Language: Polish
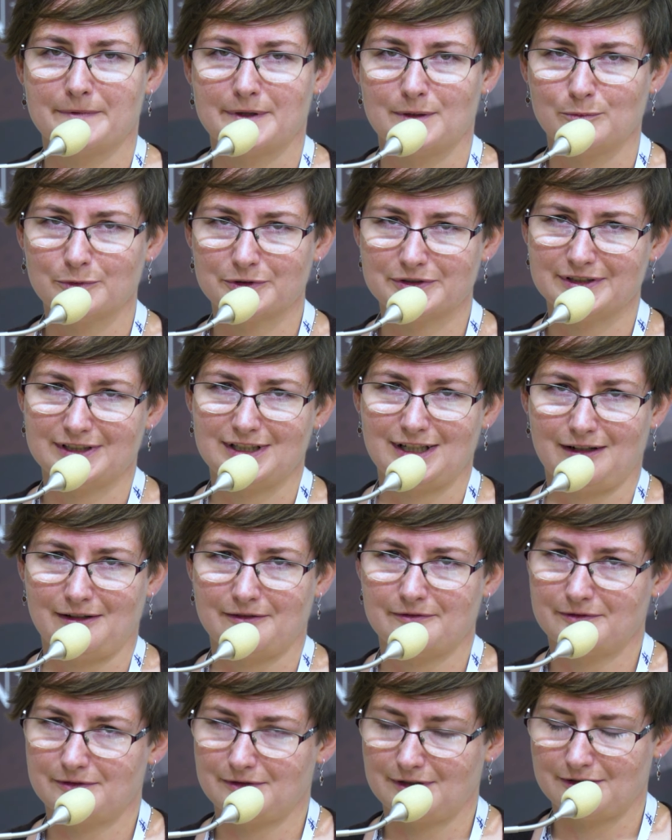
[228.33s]
muzyka,
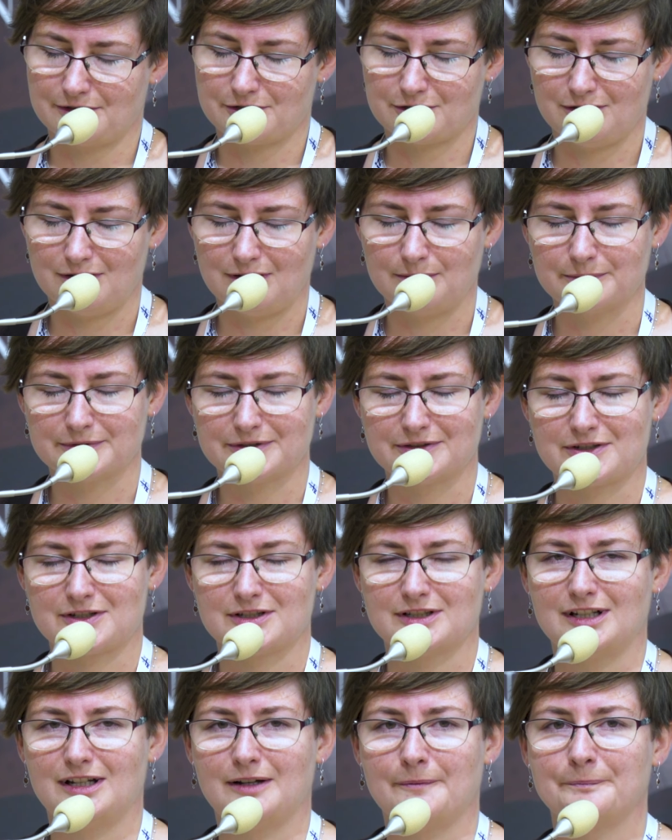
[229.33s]
szkoła
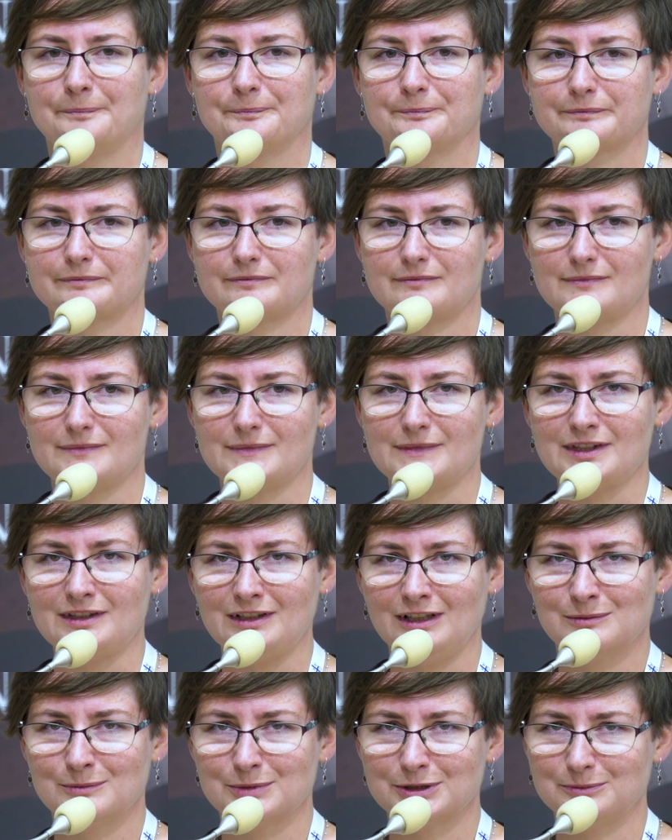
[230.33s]
muzyczna,
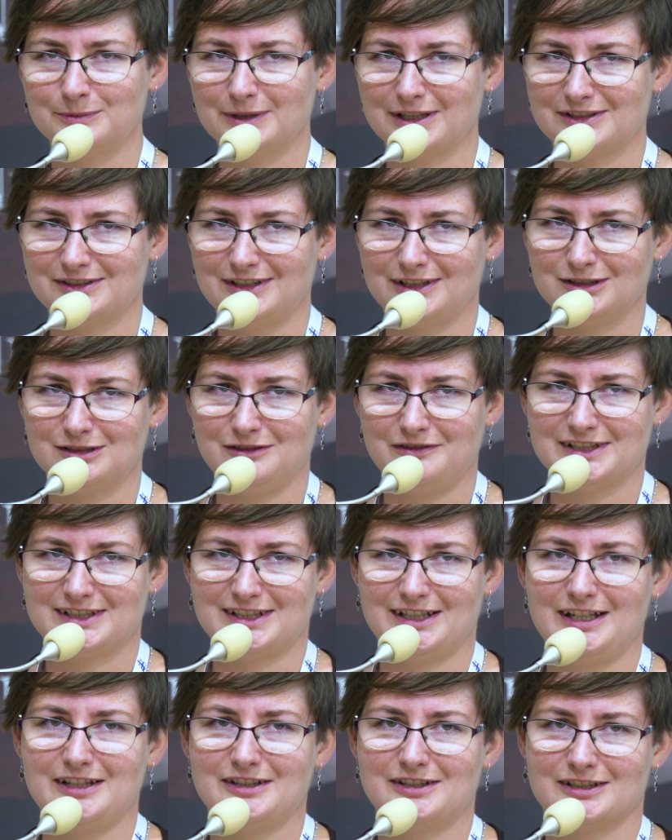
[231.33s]
potem jakieś dodatkowe
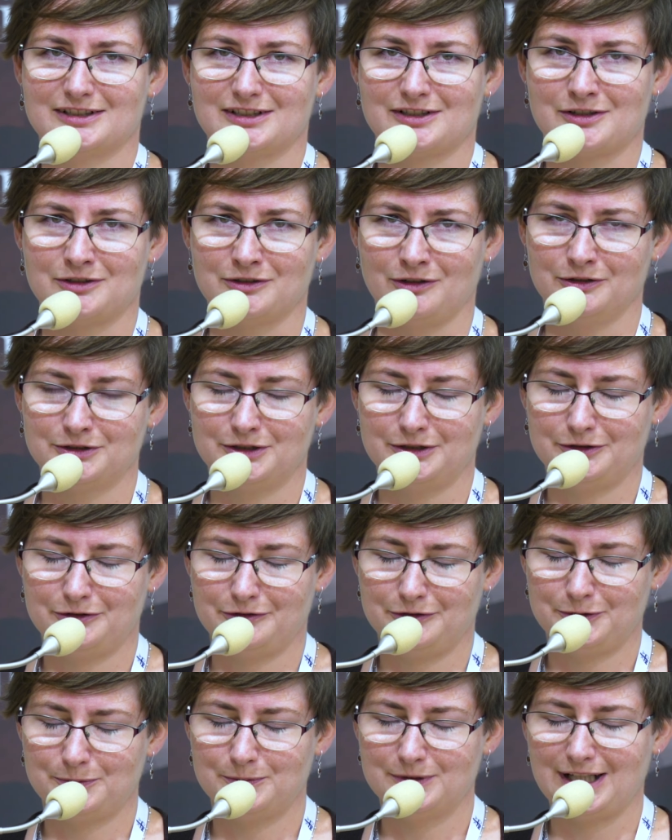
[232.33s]
zajęcia. Też
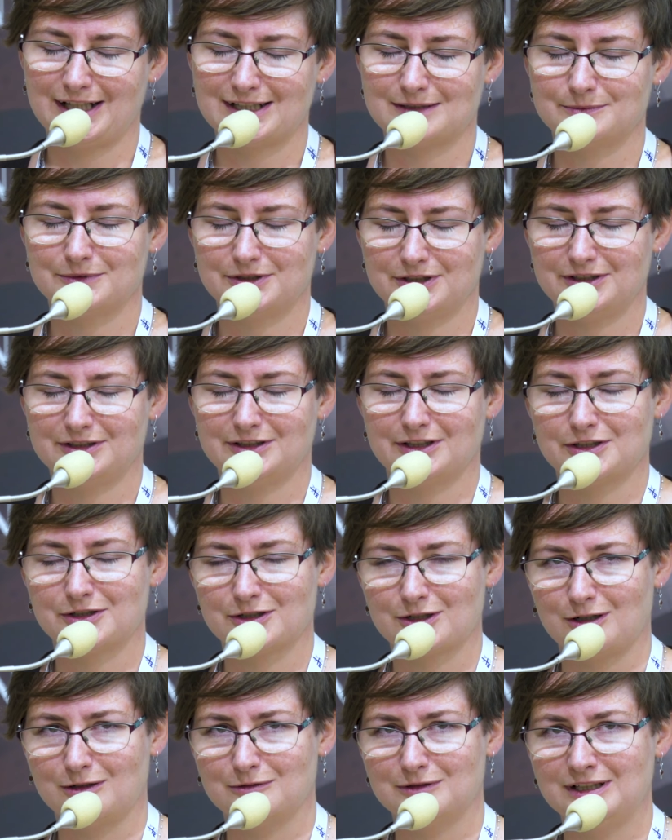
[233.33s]
chodziłyśmy razem do jednej
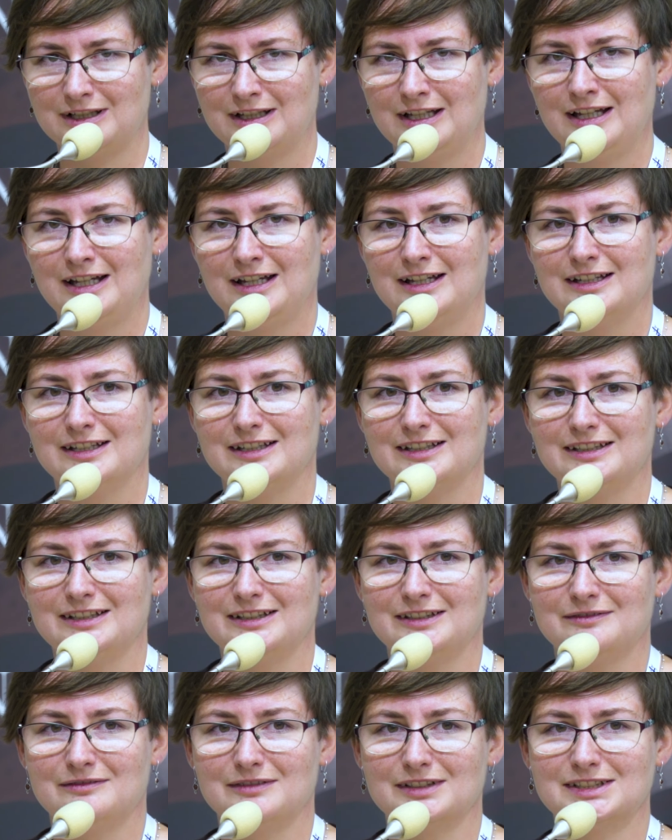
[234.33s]
szkoły
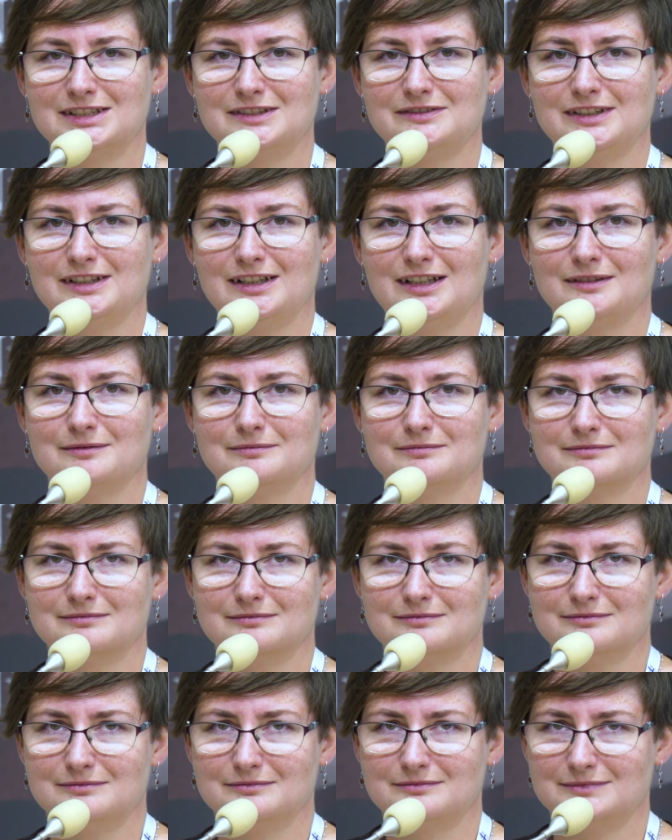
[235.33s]
i właściwie
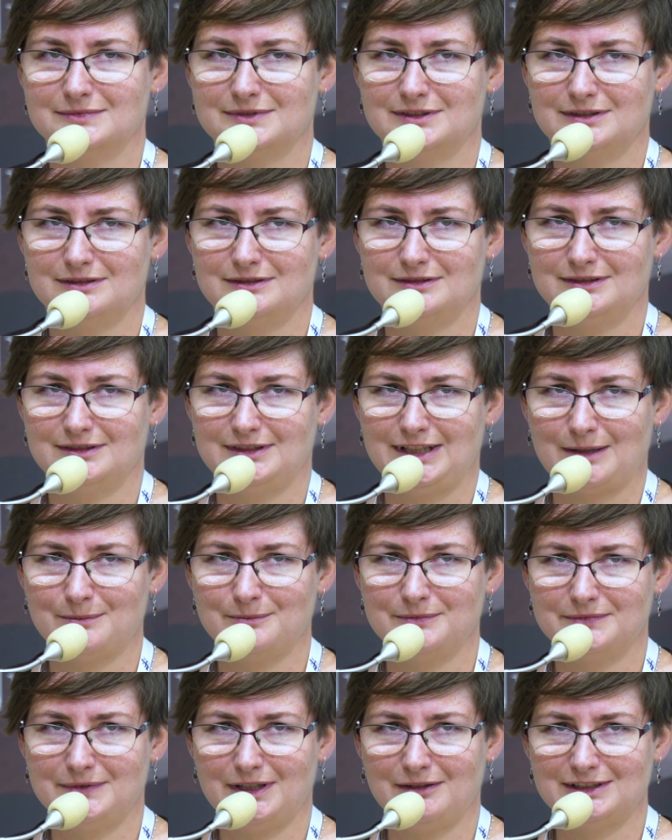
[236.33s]

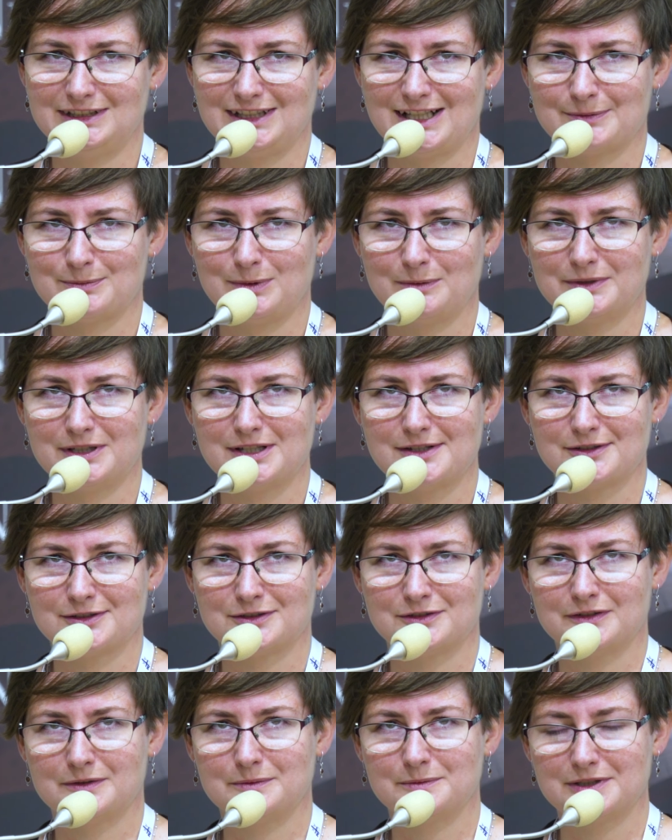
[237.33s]
jakbym miała teraz pomyśleć o
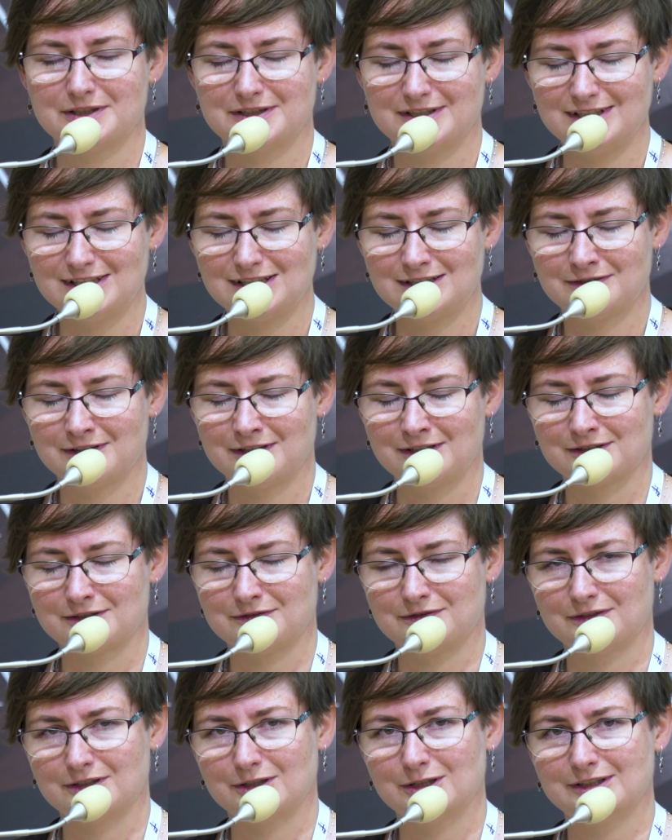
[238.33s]
swoim dzieciństwie i o
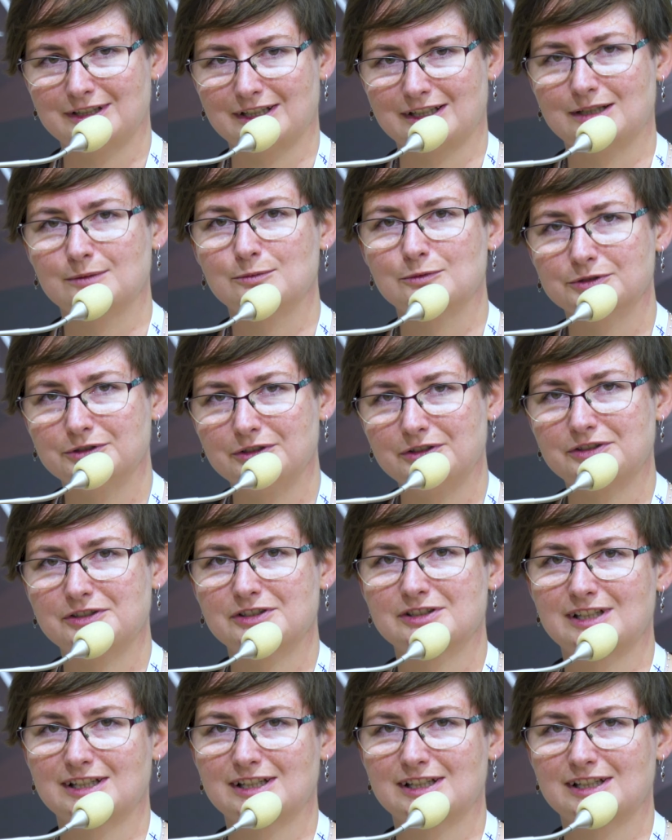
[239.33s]
swojej takiej młodości,